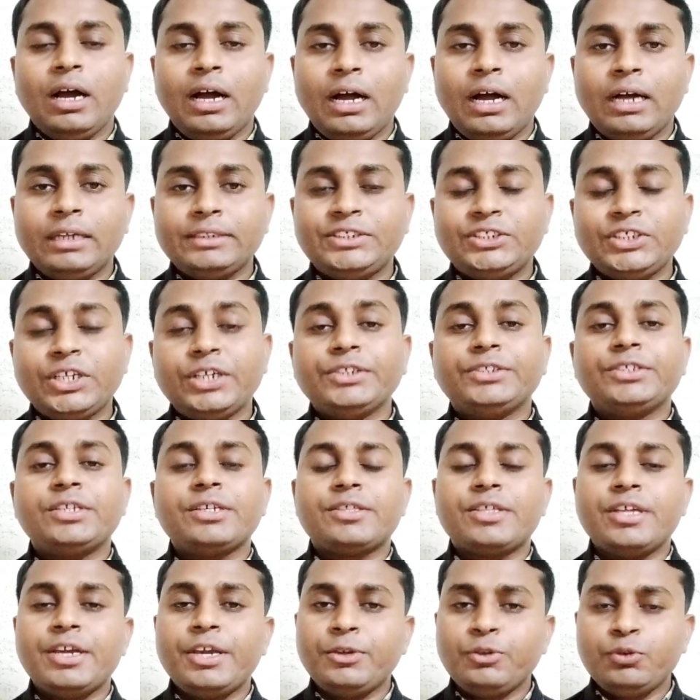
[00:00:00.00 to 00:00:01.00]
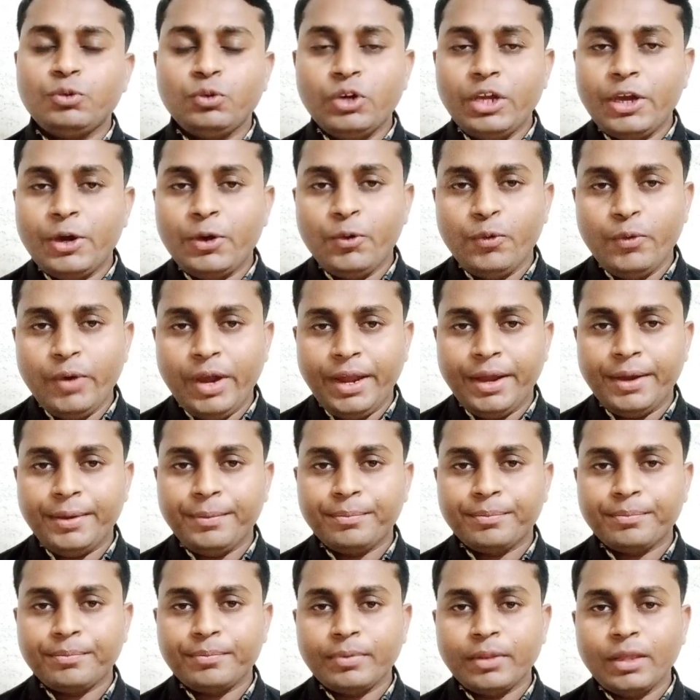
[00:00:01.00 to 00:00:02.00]
चर्च से जुड़े हुए हैं
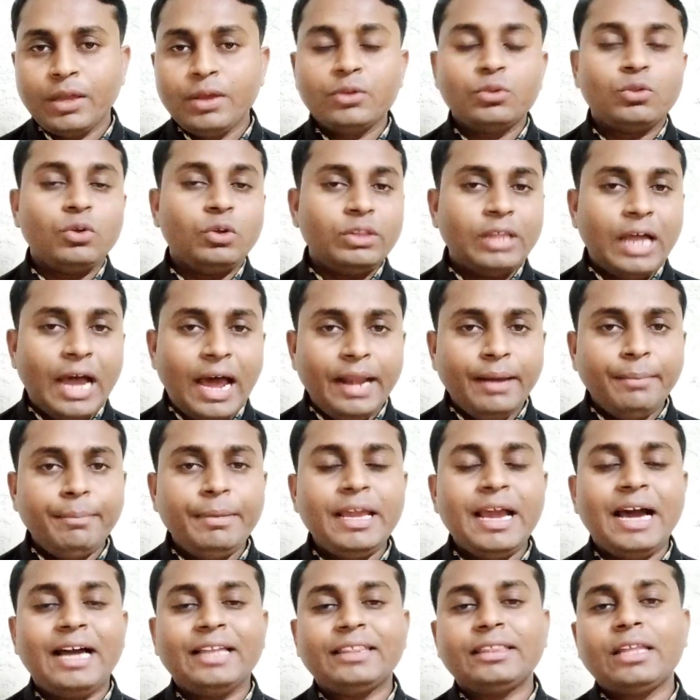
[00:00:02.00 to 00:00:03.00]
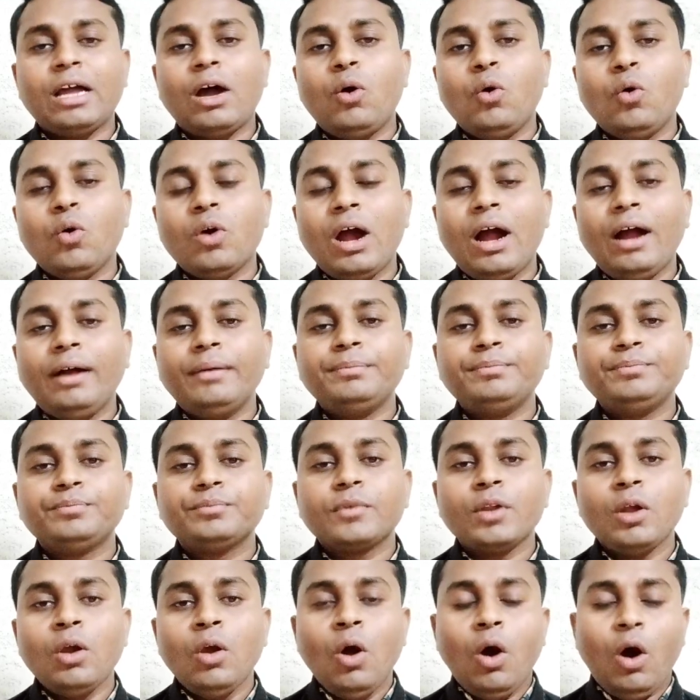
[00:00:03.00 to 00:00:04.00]
तो दान भी आता होगा
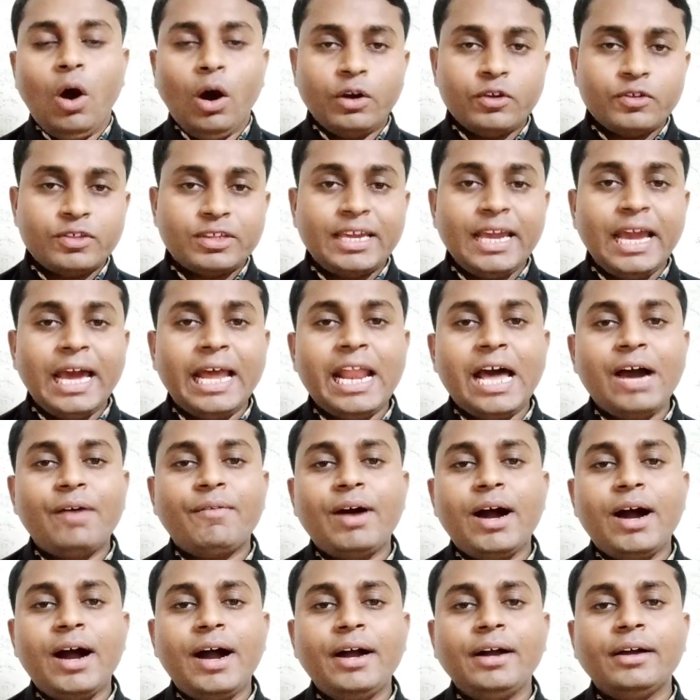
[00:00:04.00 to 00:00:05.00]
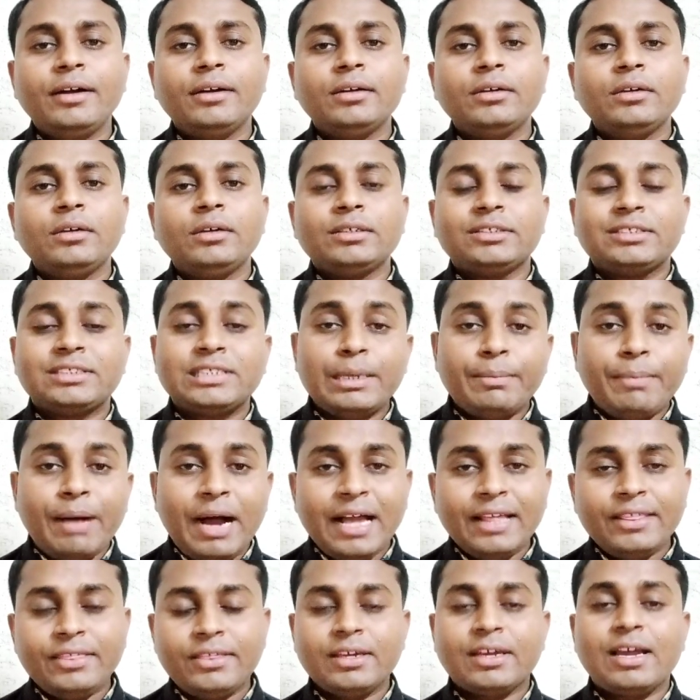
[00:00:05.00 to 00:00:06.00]
और उसके अलावा
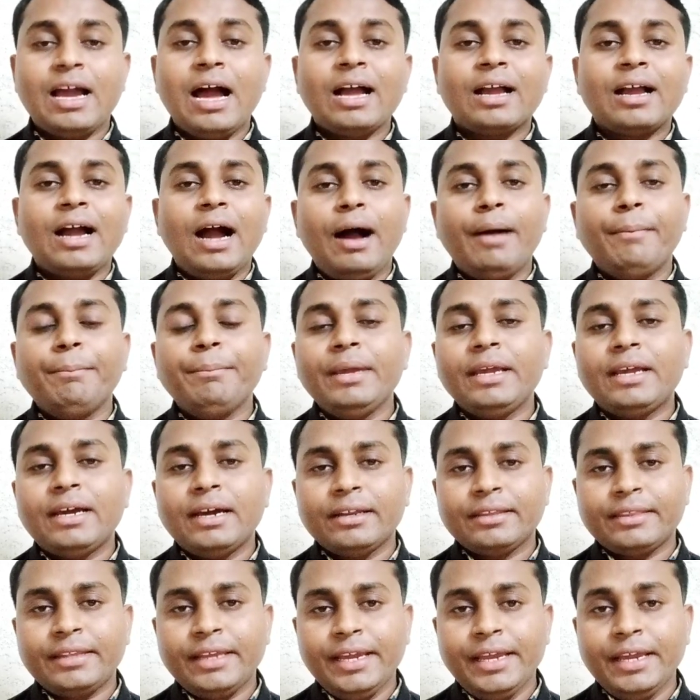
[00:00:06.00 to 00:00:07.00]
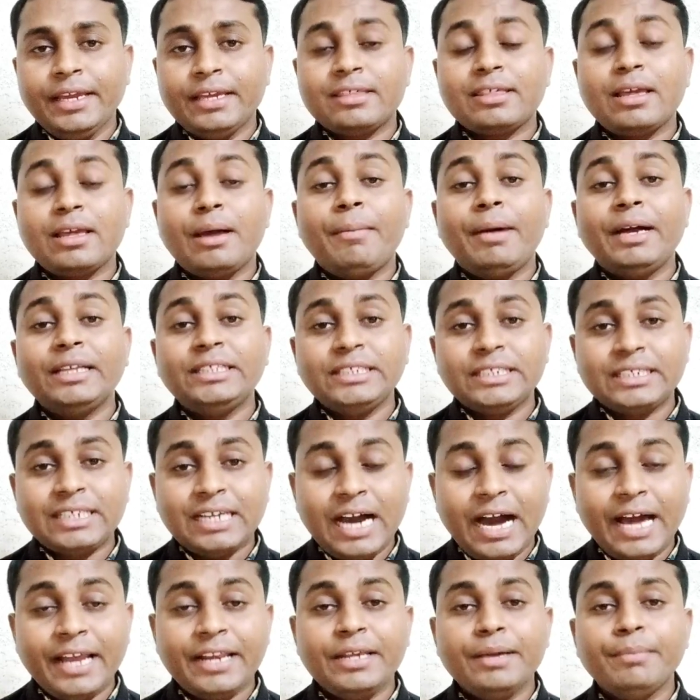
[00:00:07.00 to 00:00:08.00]
समाज का काम भी करते हैं सामाजिक
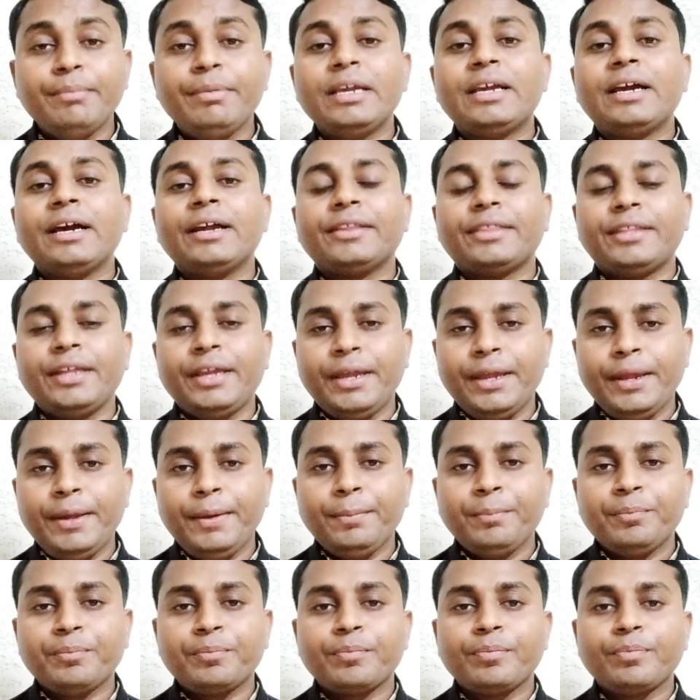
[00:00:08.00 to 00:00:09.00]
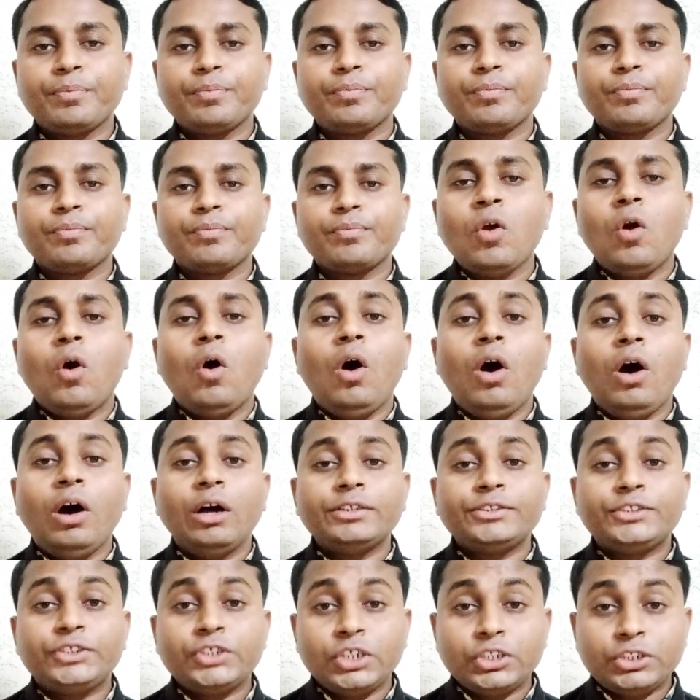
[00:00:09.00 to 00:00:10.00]
कार्य भी करते हैं
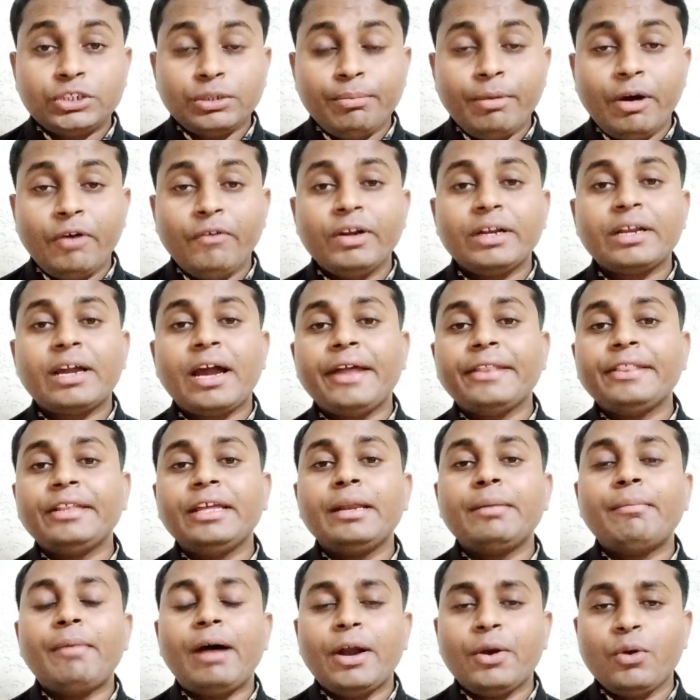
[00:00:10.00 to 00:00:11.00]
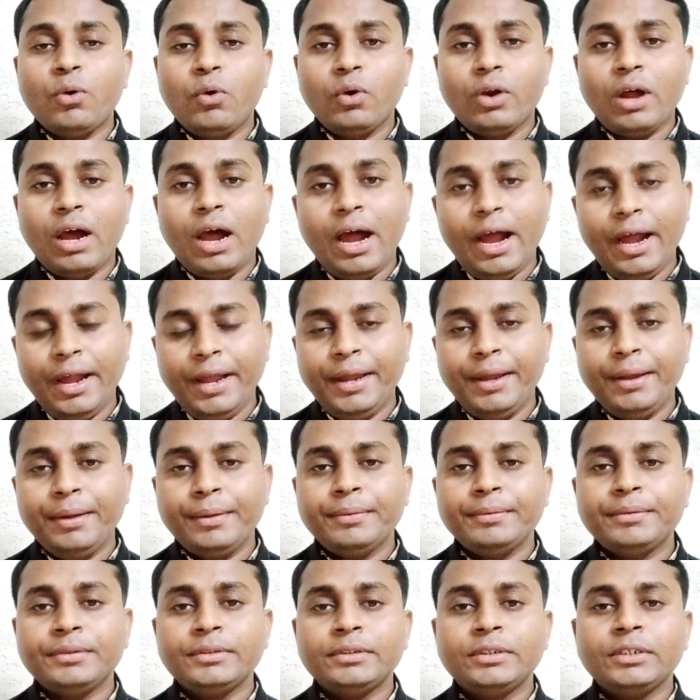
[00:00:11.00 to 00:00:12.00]
और चर्च भवन का निर्माण हो रहा है
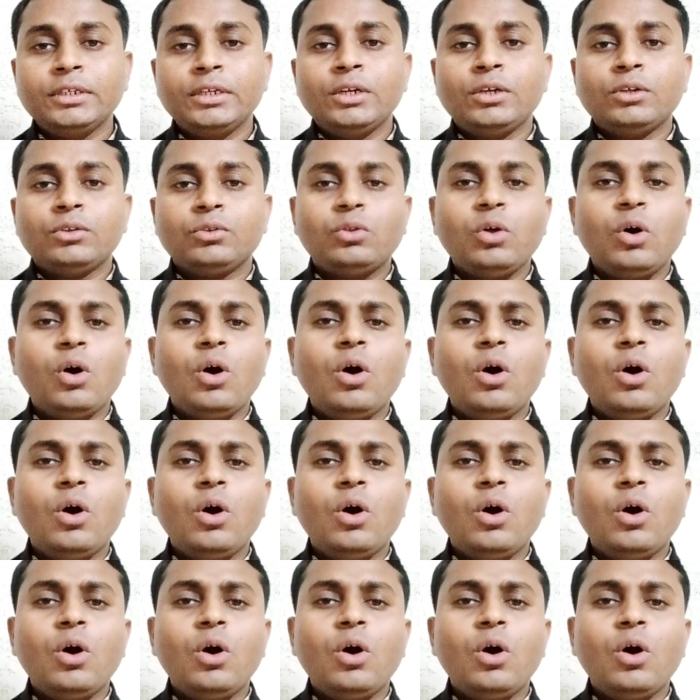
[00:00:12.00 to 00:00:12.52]
तो